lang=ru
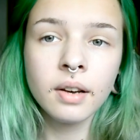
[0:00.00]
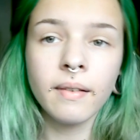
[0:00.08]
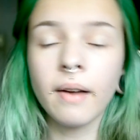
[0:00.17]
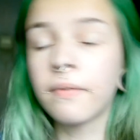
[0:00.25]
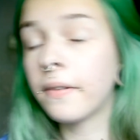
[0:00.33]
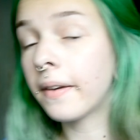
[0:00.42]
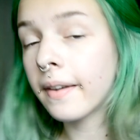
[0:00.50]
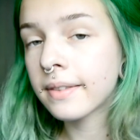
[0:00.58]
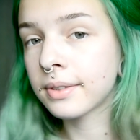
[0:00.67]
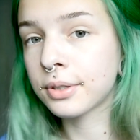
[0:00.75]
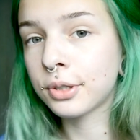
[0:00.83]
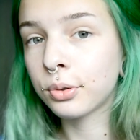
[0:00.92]

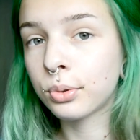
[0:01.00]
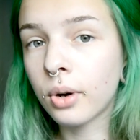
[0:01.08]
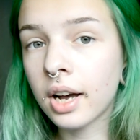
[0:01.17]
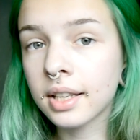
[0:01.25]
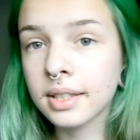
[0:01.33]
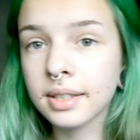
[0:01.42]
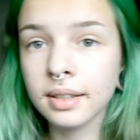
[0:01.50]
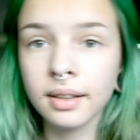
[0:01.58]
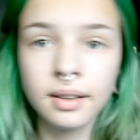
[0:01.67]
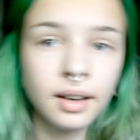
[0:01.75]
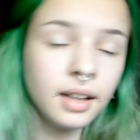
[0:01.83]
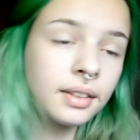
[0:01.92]
офигенная
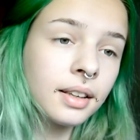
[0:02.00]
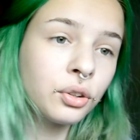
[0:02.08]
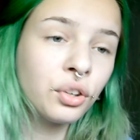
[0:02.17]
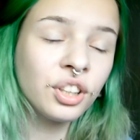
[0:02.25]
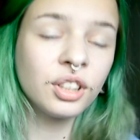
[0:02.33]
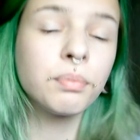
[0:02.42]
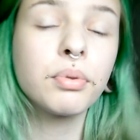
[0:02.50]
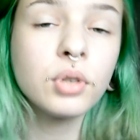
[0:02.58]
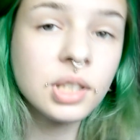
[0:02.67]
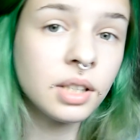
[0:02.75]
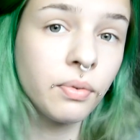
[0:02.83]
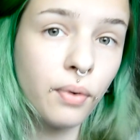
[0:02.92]
ситуация, от которой ты
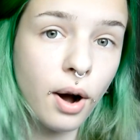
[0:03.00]
просто в